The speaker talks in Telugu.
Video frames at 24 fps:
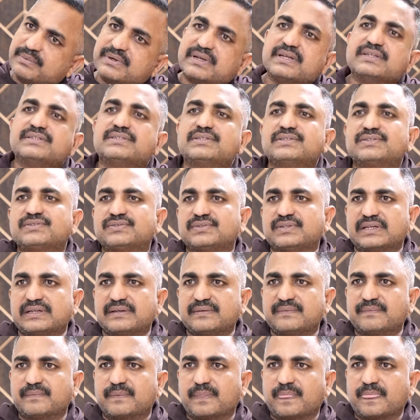ఏమిటో ఇచ్చేస్తున్నాయి
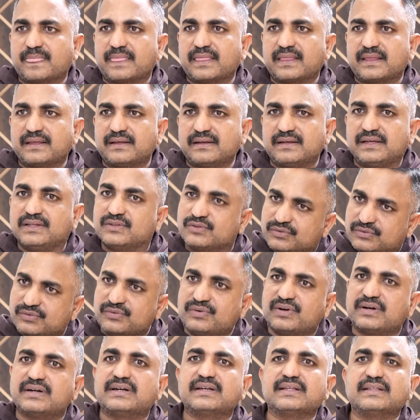ఎందుకు
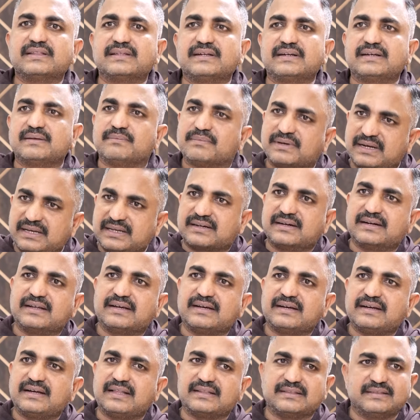అంటే ఏంటంటే మళ్ళీ ఇక్కడ
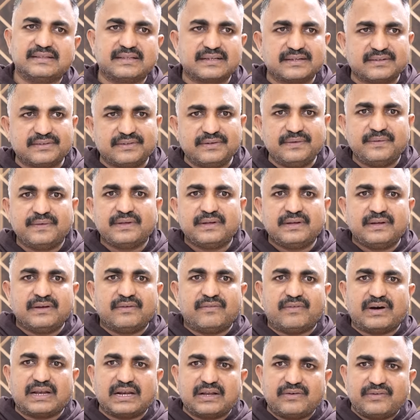అందరూ
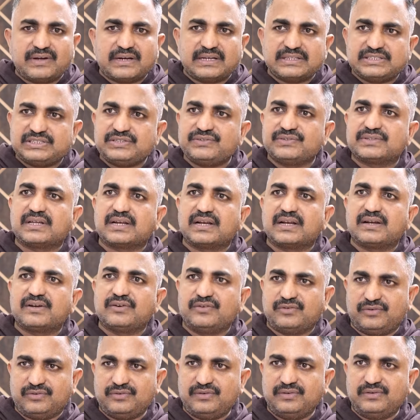వాళ్ళ వాళ్ళ
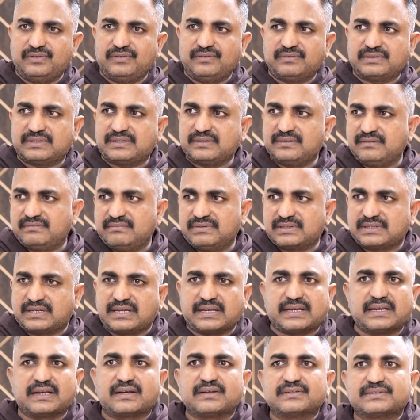జీవితాలలో
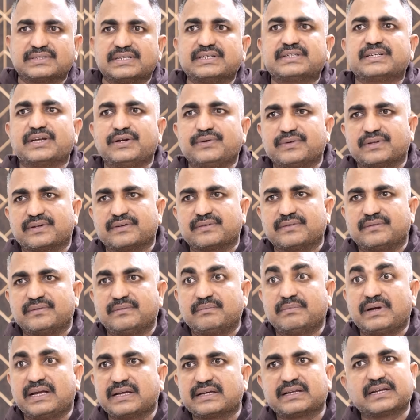కెరియర్లో సెట్ అయి ఉంటారు
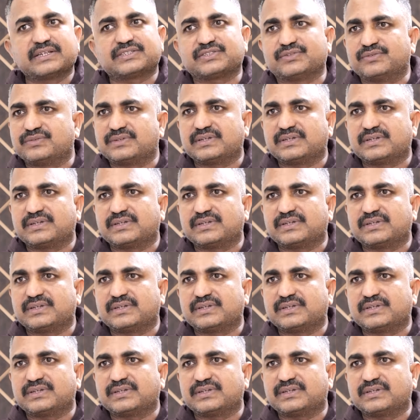మైగ్రేషన్